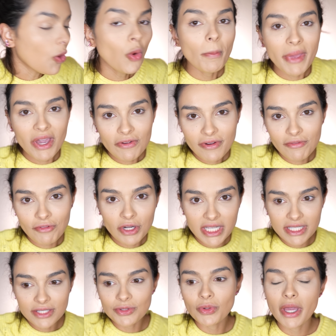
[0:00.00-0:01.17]
O meu
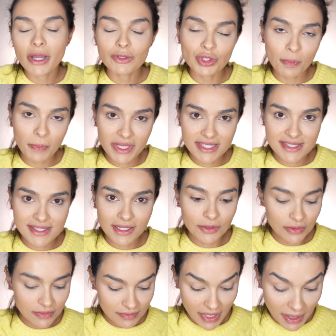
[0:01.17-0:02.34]
favorito é o de
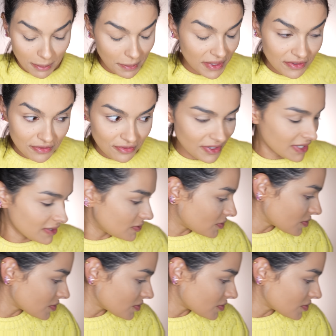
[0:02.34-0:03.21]
pêssego, é perfeito.